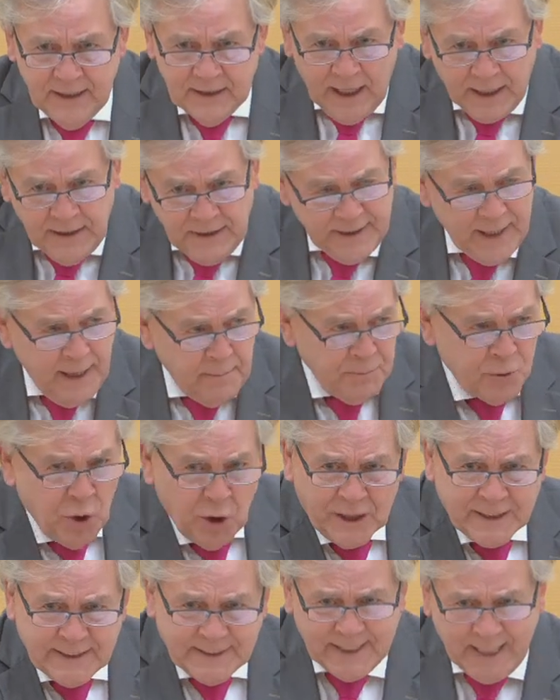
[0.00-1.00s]
Nehmt doch
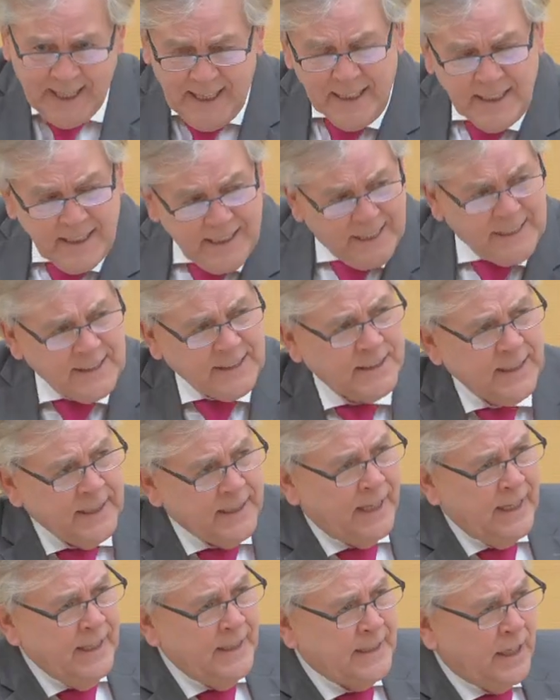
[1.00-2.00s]
das Geld, letzte
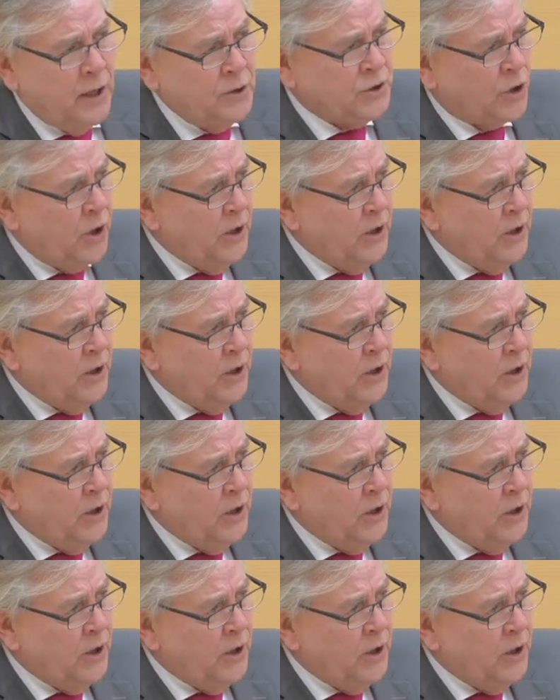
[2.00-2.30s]
Geld aus